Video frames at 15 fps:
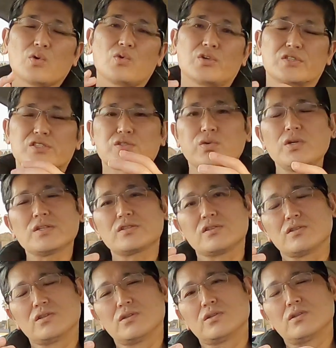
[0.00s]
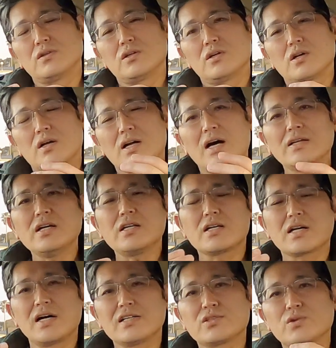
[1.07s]
これストレスかなり
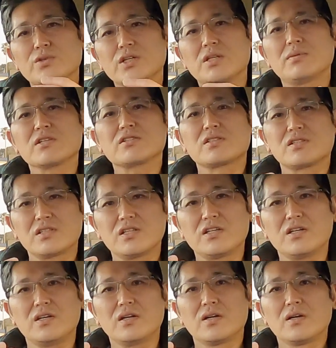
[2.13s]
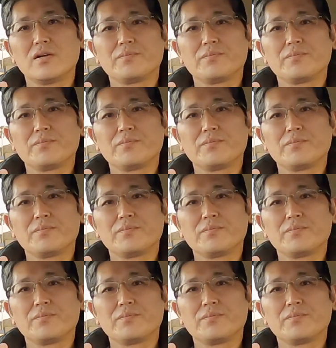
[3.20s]
解消できますし、